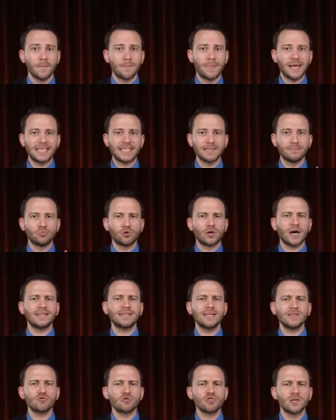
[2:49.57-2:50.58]
Peki
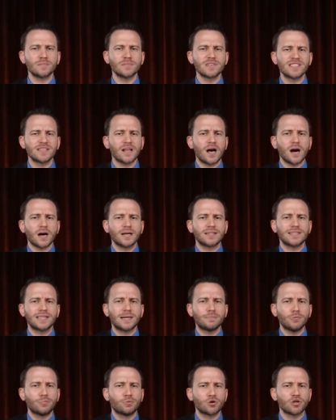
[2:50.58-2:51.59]
Mukaddes hocamızın
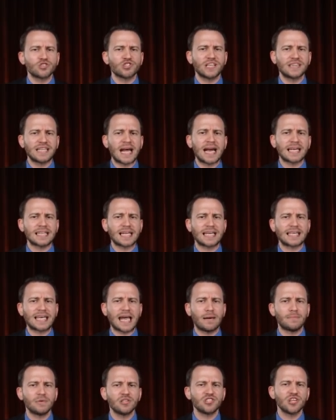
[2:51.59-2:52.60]
aklına bu proje nereden
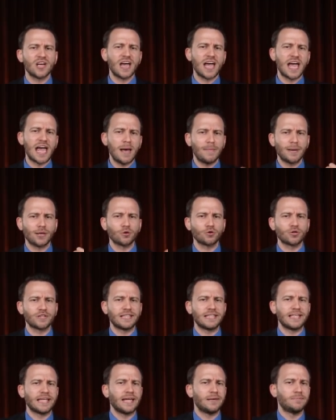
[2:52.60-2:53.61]
gelmiş? Hemen onu
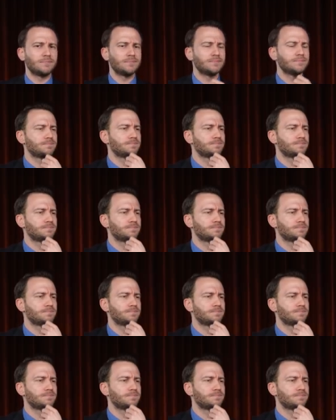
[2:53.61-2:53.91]
dinleyelim.